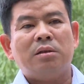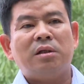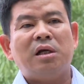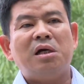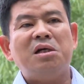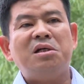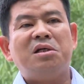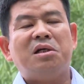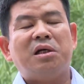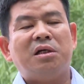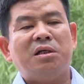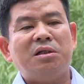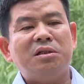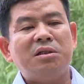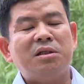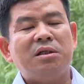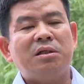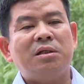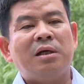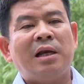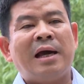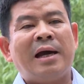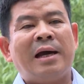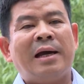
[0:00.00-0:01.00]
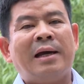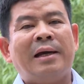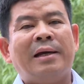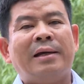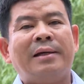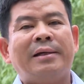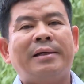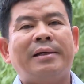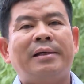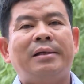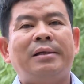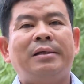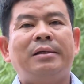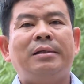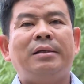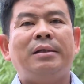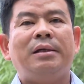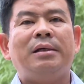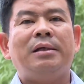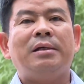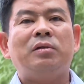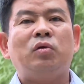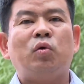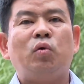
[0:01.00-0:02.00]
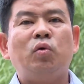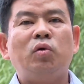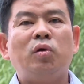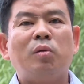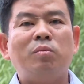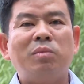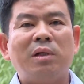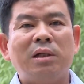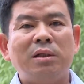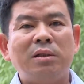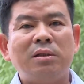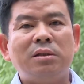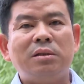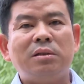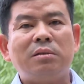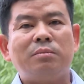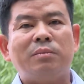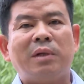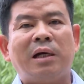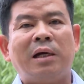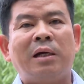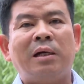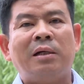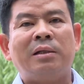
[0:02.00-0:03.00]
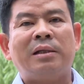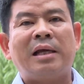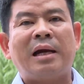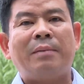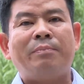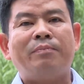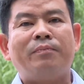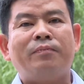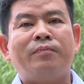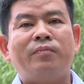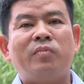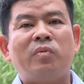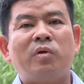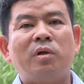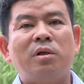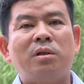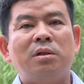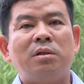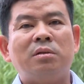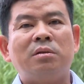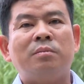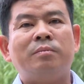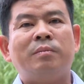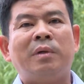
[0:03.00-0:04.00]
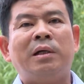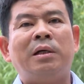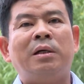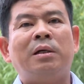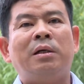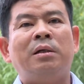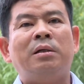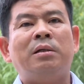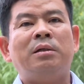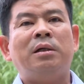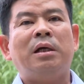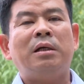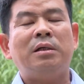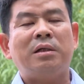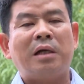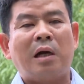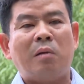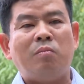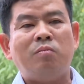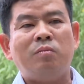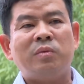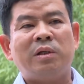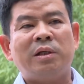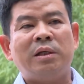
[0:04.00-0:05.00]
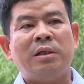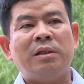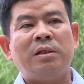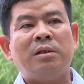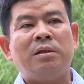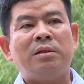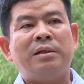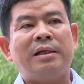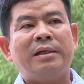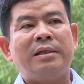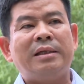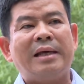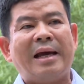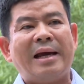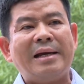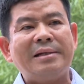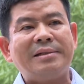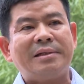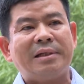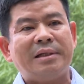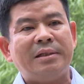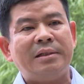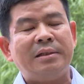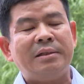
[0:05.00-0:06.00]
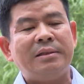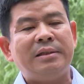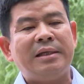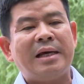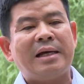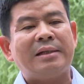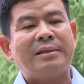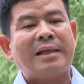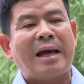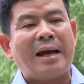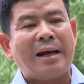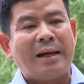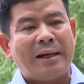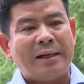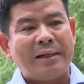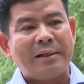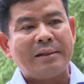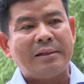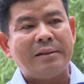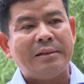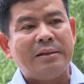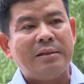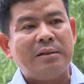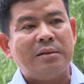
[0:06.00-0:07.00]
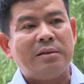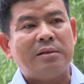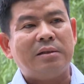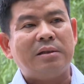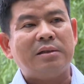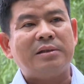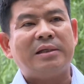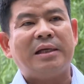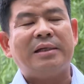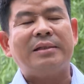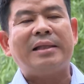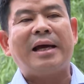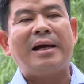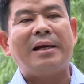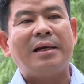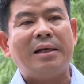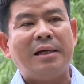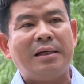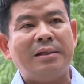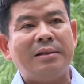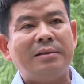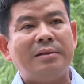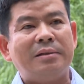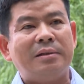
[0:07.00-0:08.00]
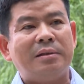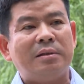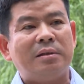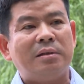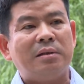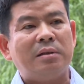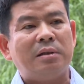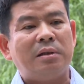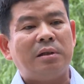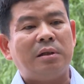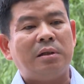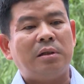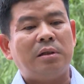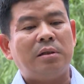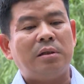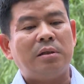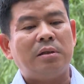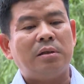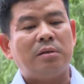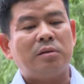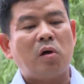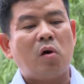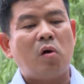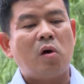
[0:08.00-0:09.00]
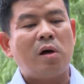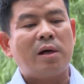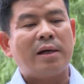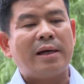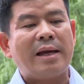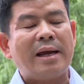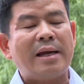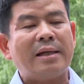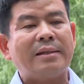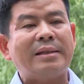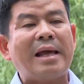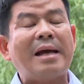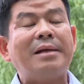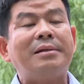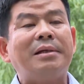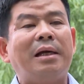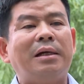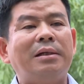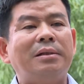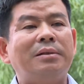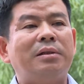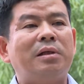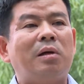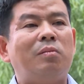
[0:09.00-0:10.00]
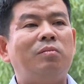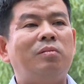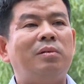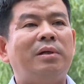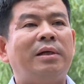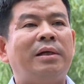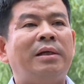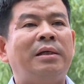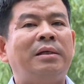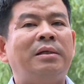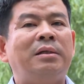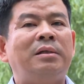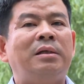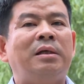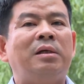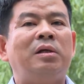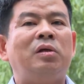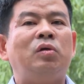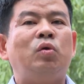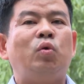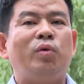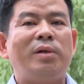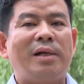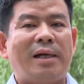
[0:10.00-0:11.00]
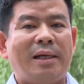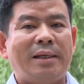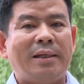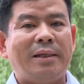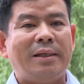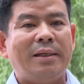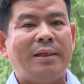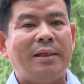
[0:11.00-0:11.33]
đơn cử như là cái chuỗi cung ứng mà tham được mà nhân rộng thì cái giá trị gia tăng đó, nó sẽ tăng lên cho các tác nhân trong cái chuỗi này.